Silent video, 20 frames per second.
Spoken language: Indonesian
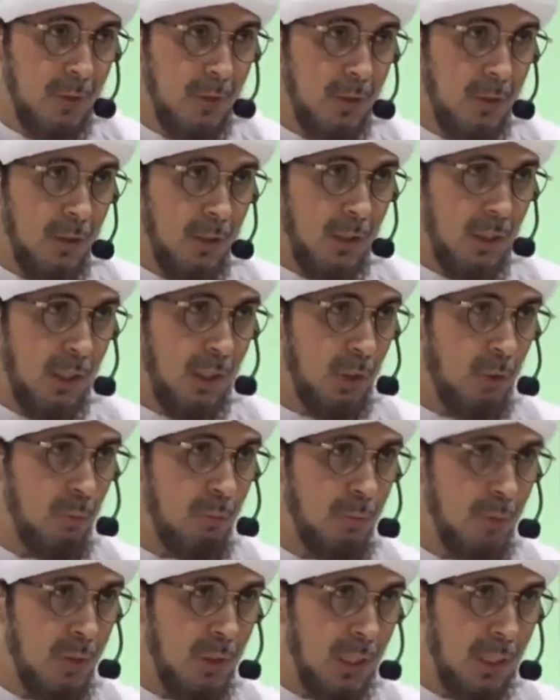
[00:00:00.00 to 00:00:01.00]

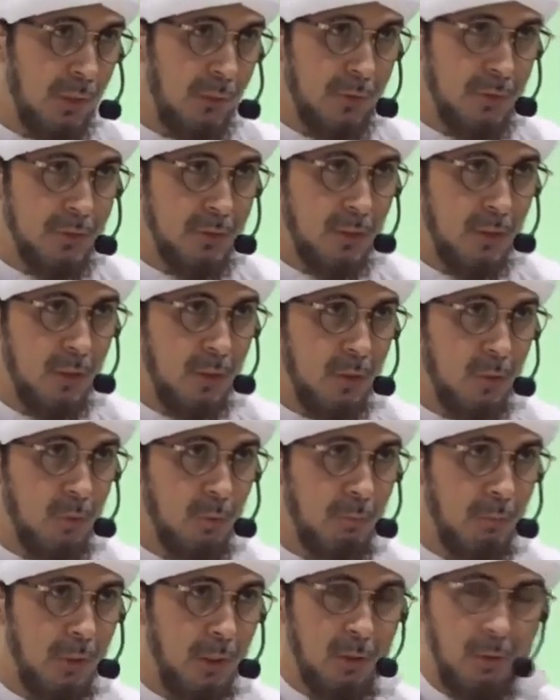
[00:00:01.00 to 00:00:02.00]
Hidup di kawasan
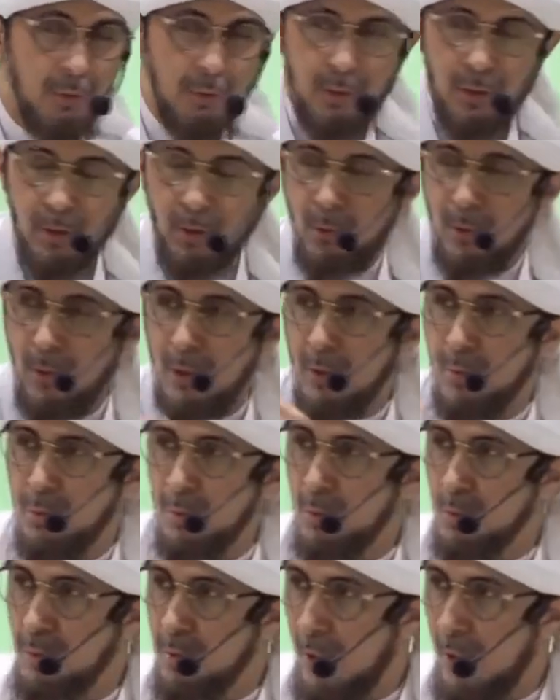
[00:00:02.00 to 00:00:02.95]
rumah orang-orang susah